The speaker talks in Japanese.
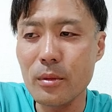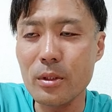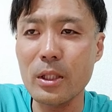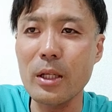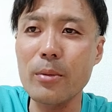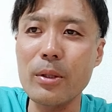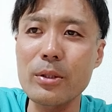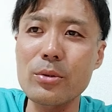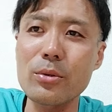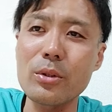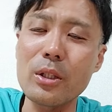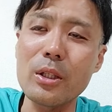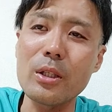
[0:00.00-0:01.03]
裁判
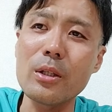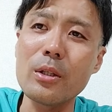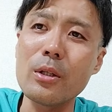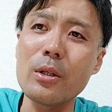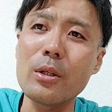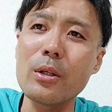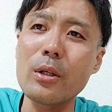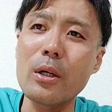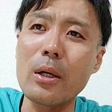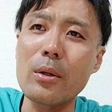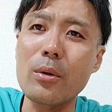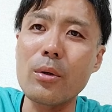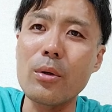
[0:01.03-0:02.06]
所に
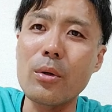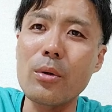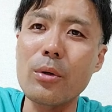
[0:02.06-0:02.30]
あの